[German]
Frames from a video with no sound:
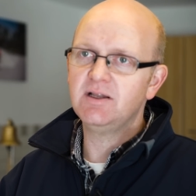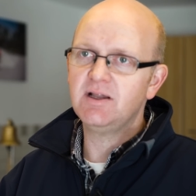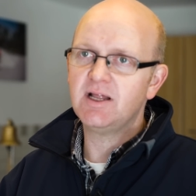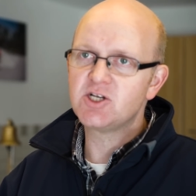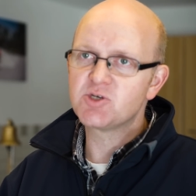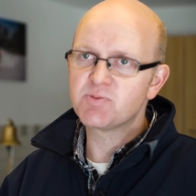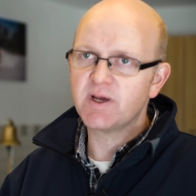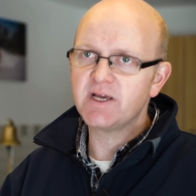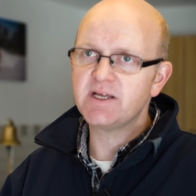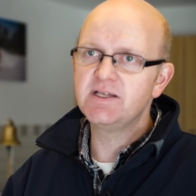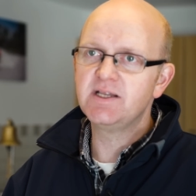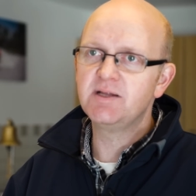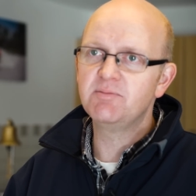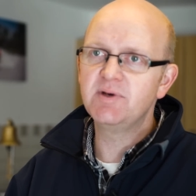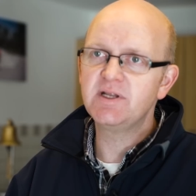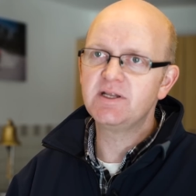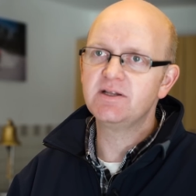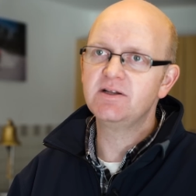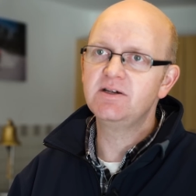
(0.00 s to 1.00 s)
äh, entsprechende
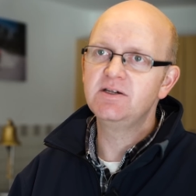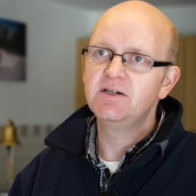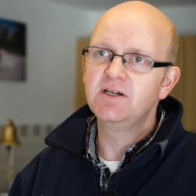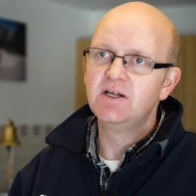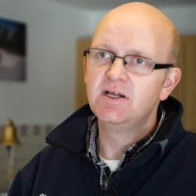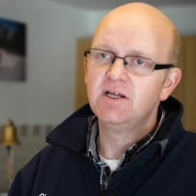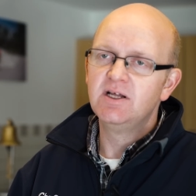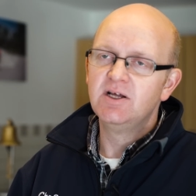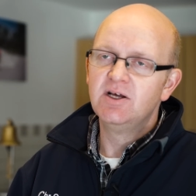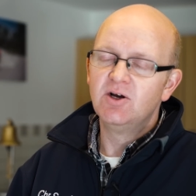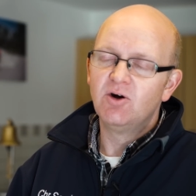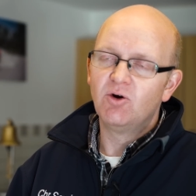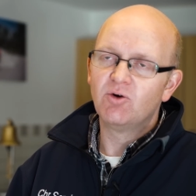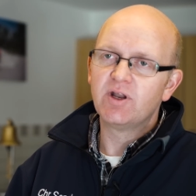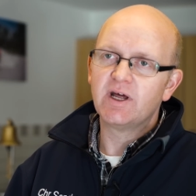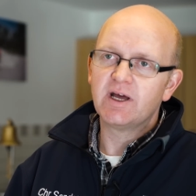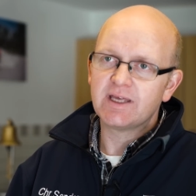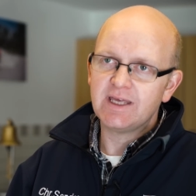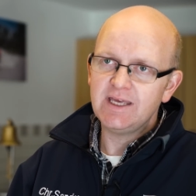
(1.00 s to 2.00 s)
Mittel
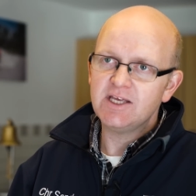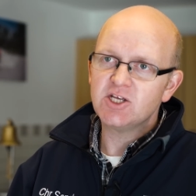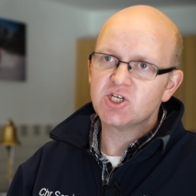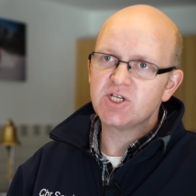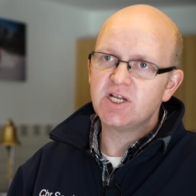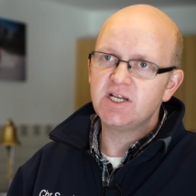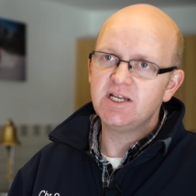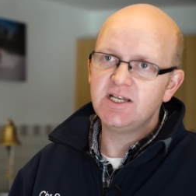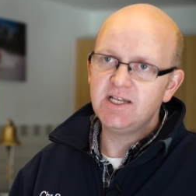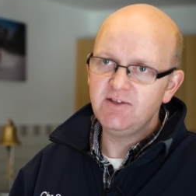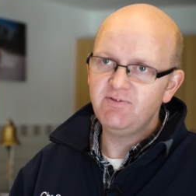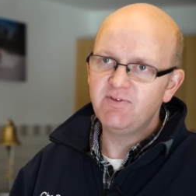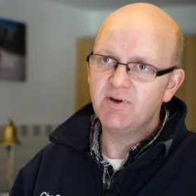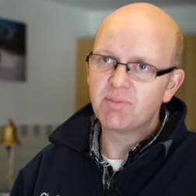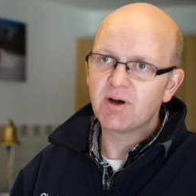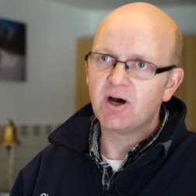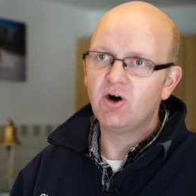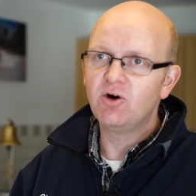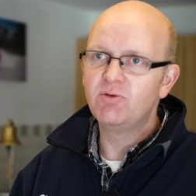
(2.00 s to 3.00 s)
oder Gegenstände, die
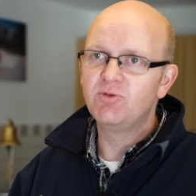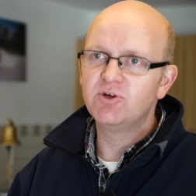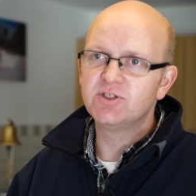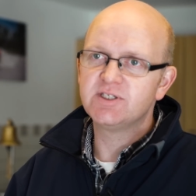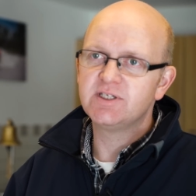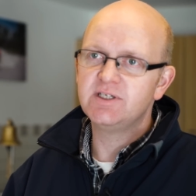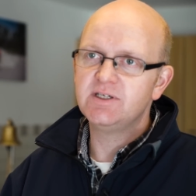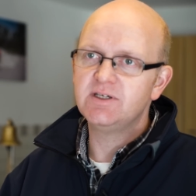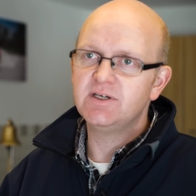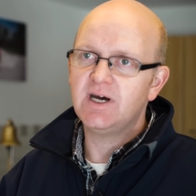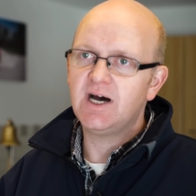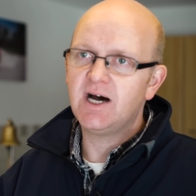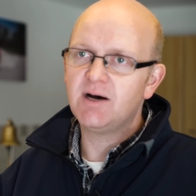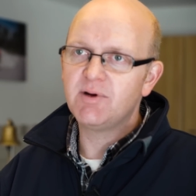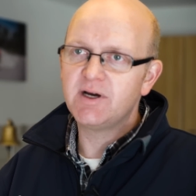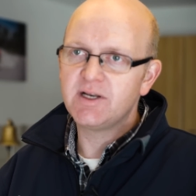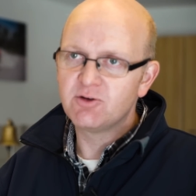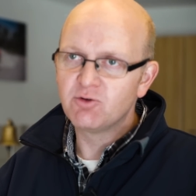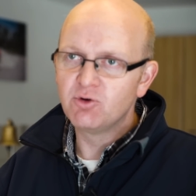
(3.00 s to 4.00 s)
wir brauchen, um unsere
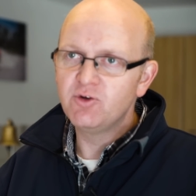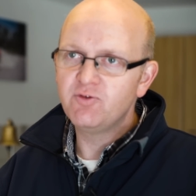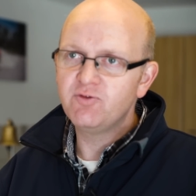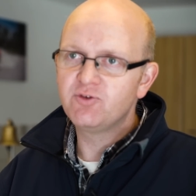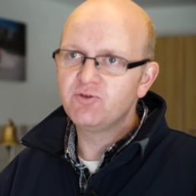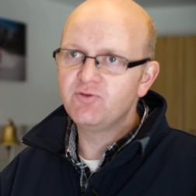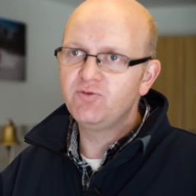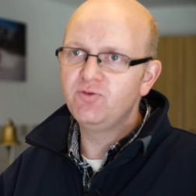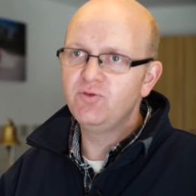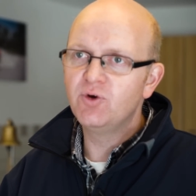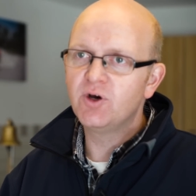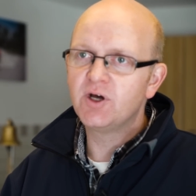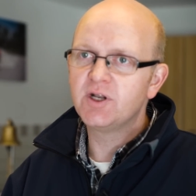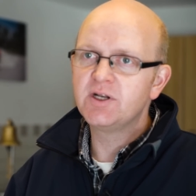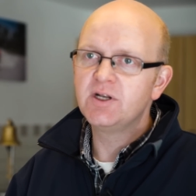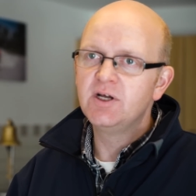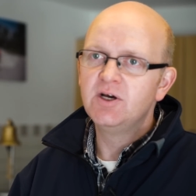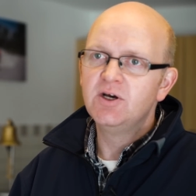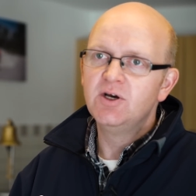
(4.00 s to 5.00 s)
Arbeit
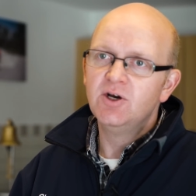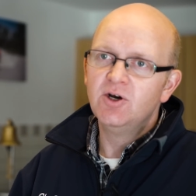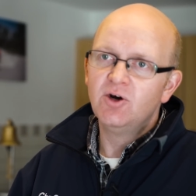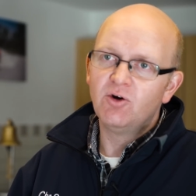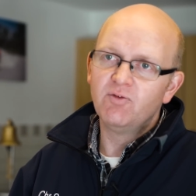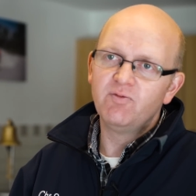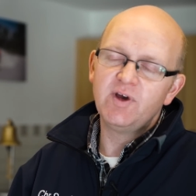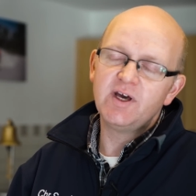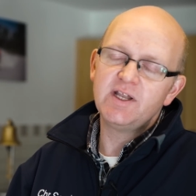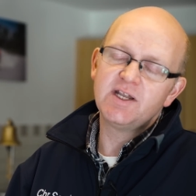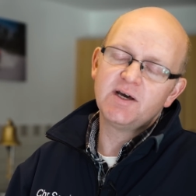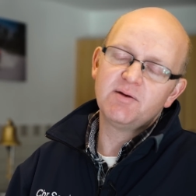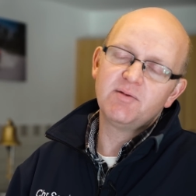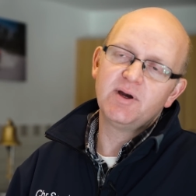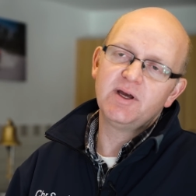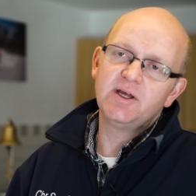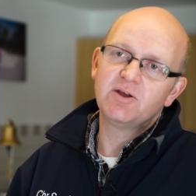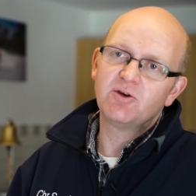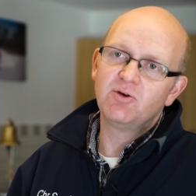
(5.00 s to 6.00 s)
durchzuführen und werden
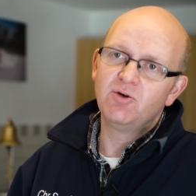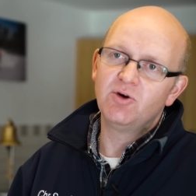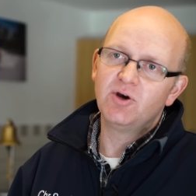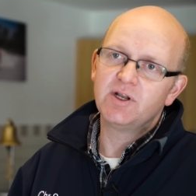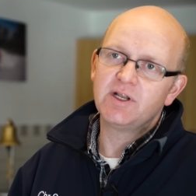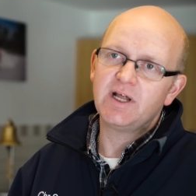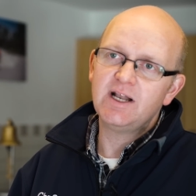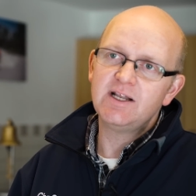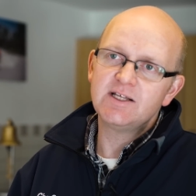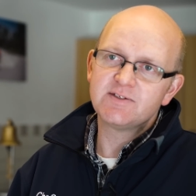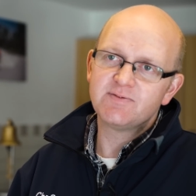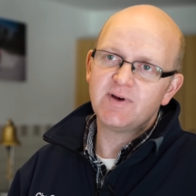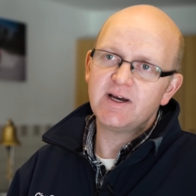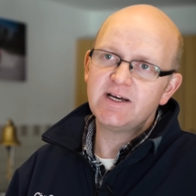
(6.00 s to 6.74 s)
dabei gehört. Alles